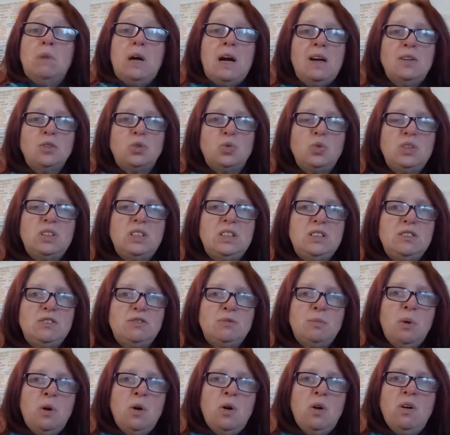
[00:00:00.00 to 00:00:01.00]

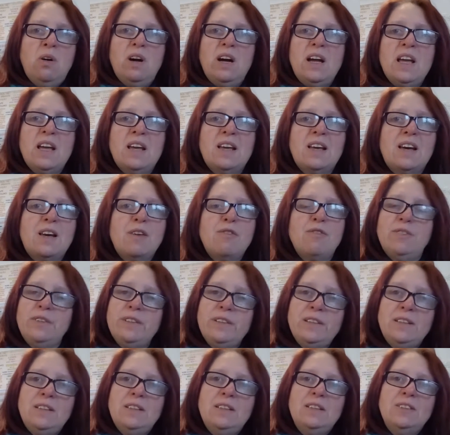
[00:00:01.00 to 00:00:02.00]
intuitivement,
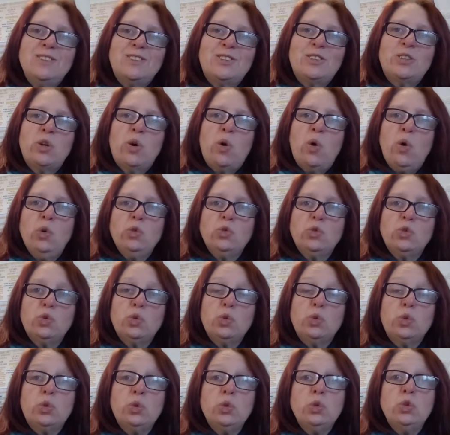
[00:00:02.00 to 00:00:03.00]
écrivez sans
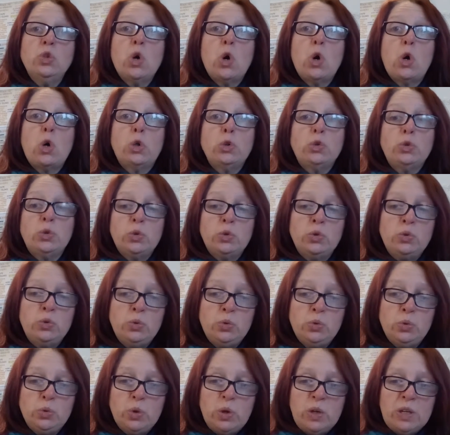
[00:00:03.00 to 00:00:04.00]
aucune
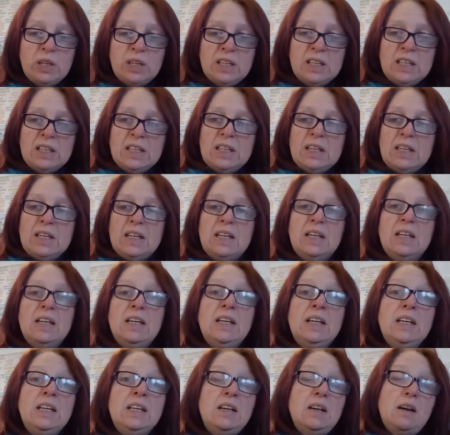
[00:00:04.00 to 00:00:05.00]
retenue.
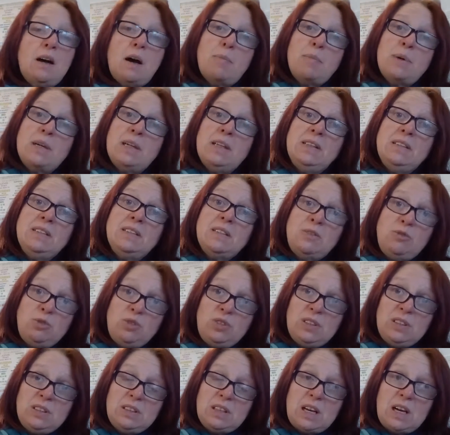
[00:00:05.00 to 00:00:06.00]
Et après, ça
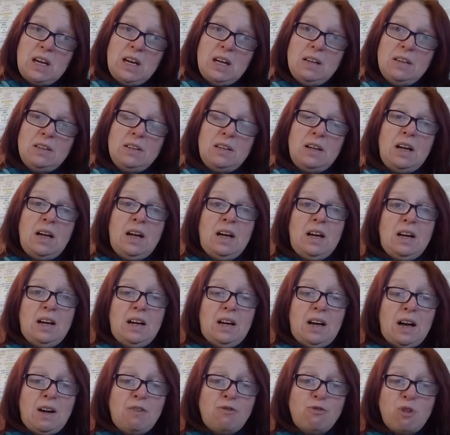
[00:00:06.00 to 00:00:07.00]
vous aidera
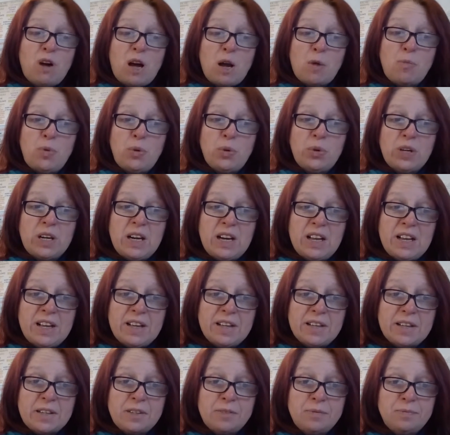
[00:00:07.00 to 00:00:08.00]
à, à voir plus
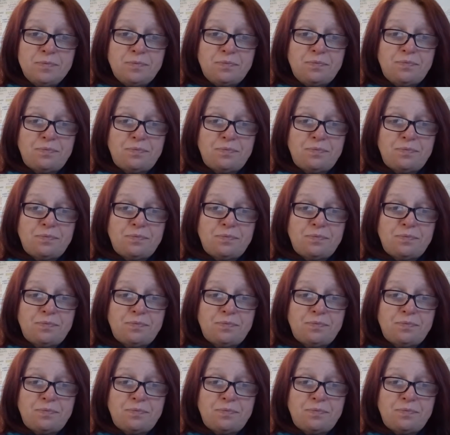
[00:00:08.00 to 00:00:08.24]
clair.